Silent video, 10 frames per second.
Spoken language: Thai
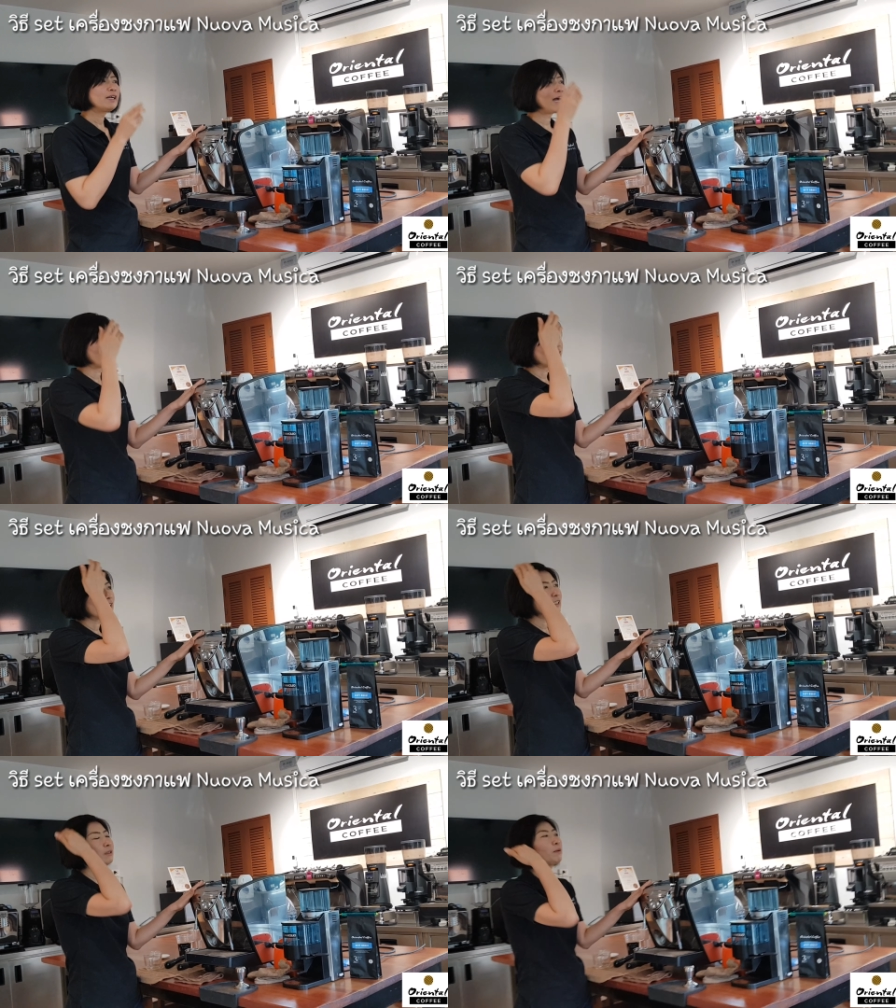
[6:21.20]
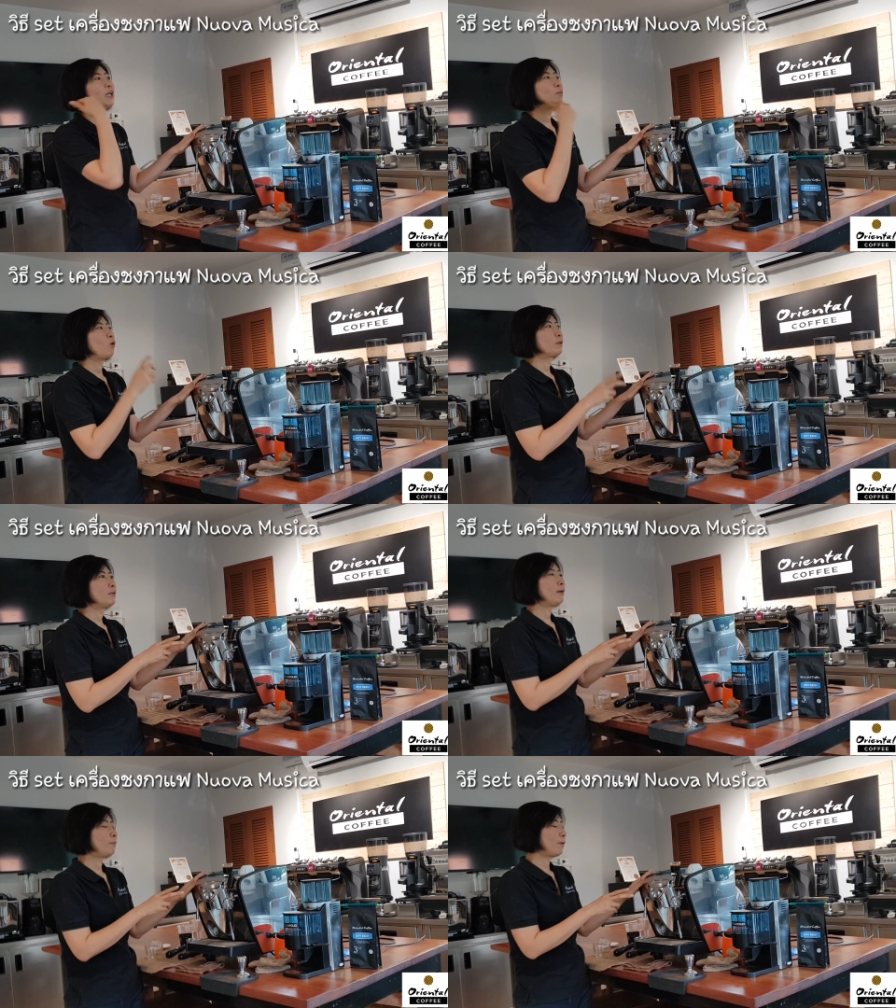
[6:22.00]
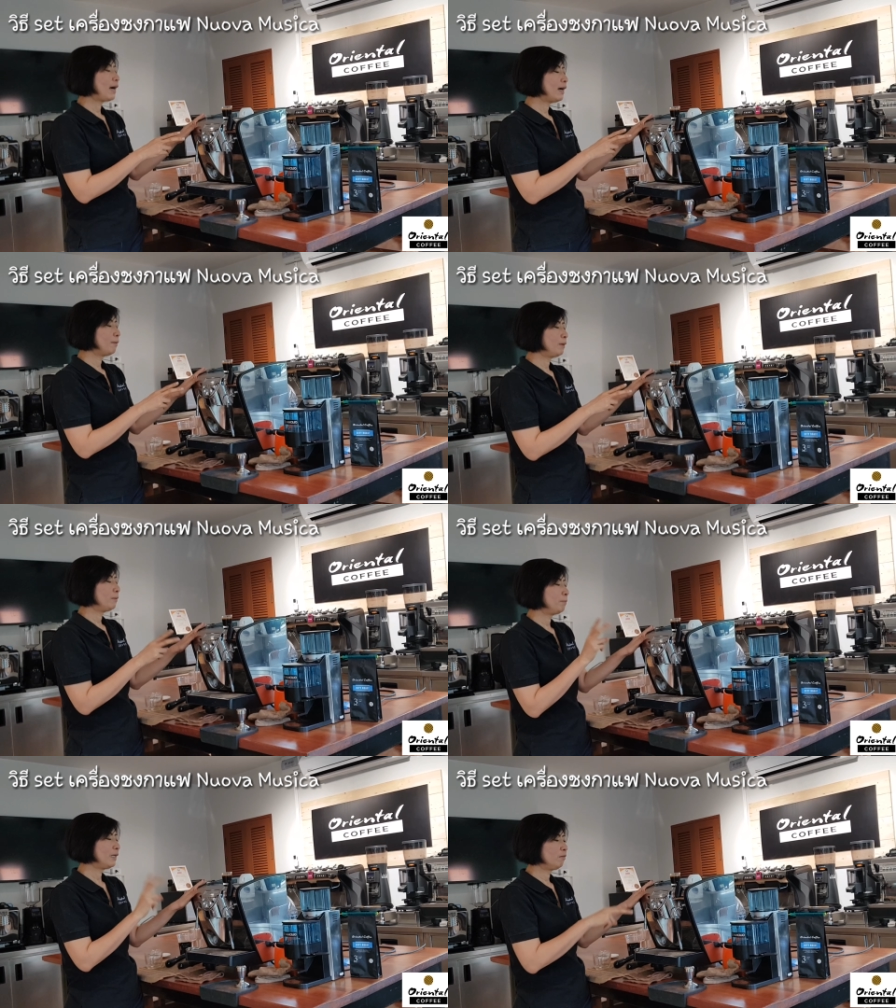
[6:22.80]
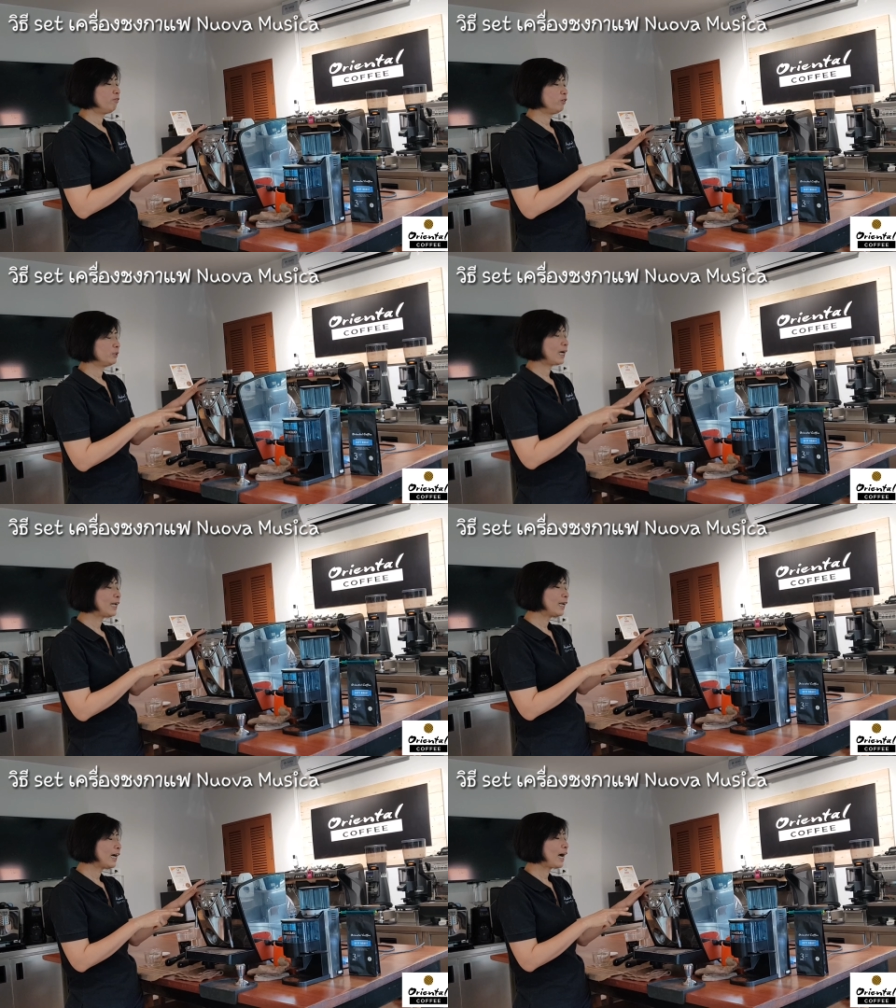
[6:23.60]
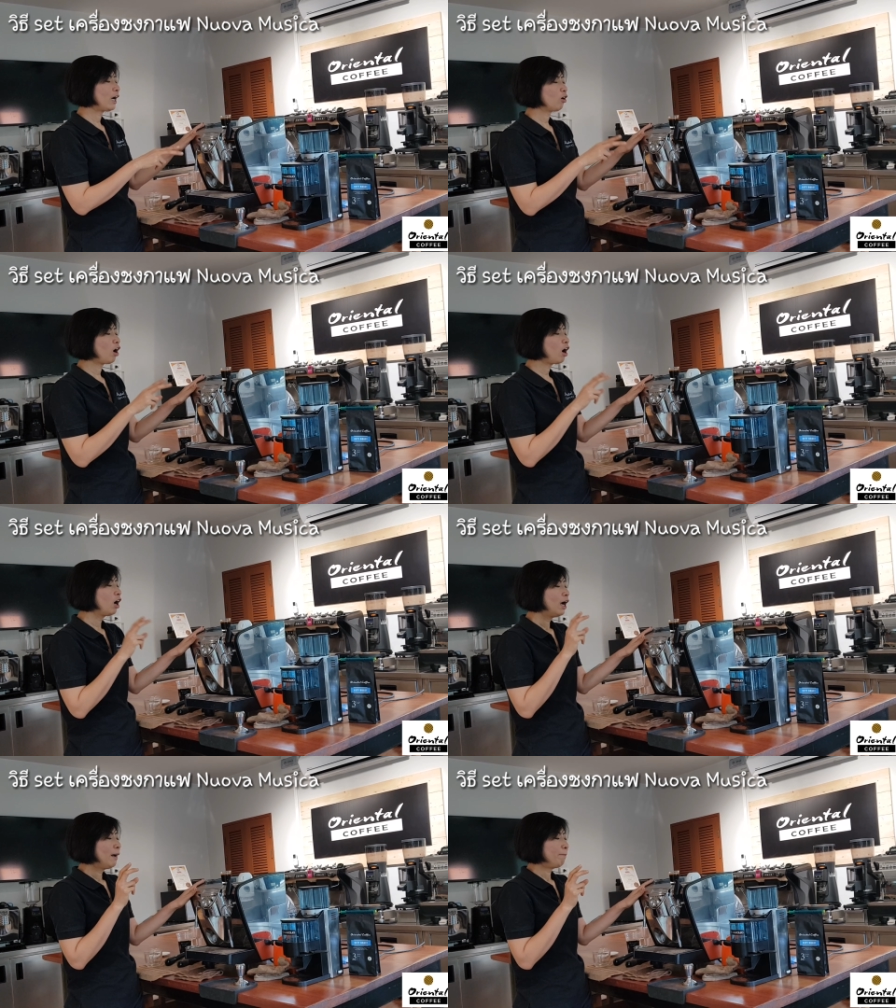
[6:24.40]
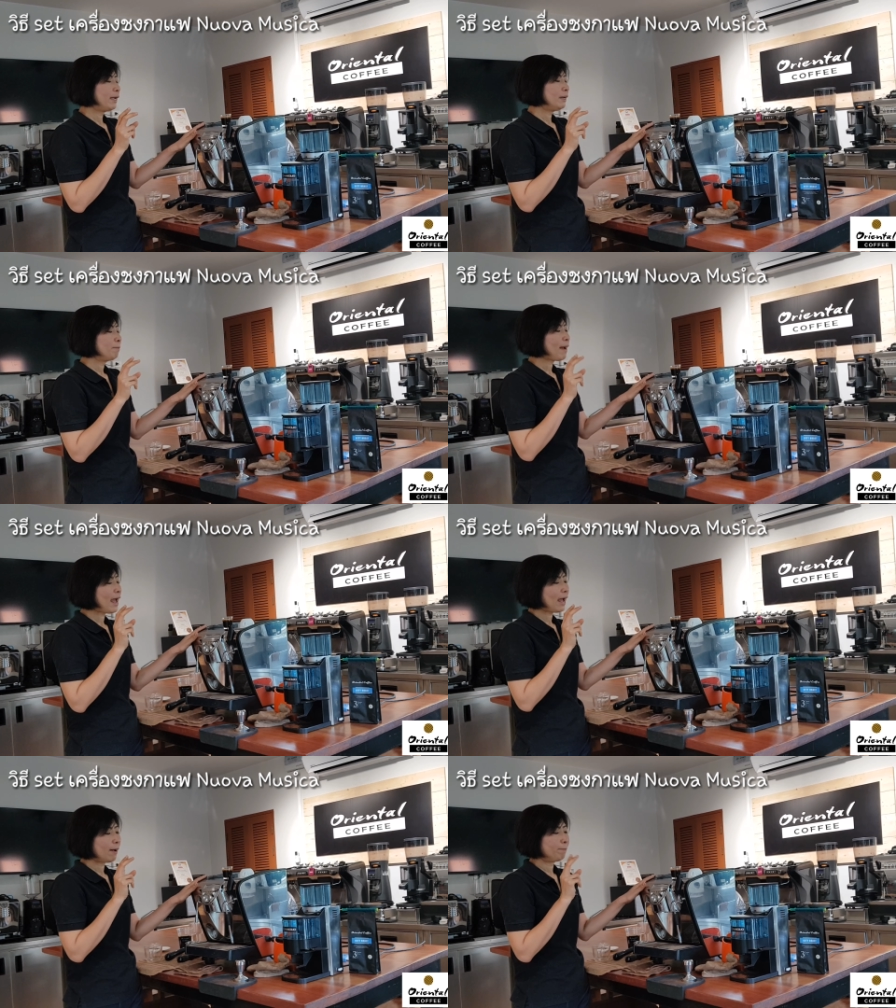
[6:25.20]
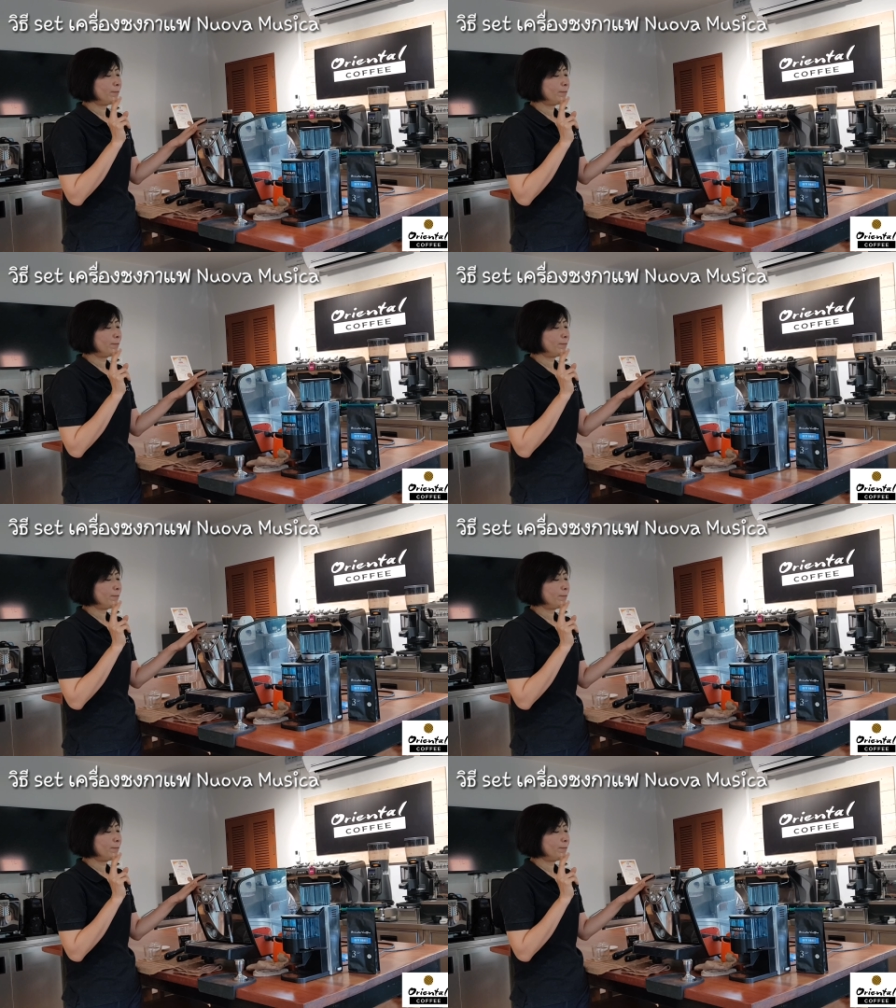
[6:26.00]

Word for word: มคะก็คือจะเป็นระบบที่แบบว่าเป็น pre infusion นะคะ แล้วก็เป็นแบบ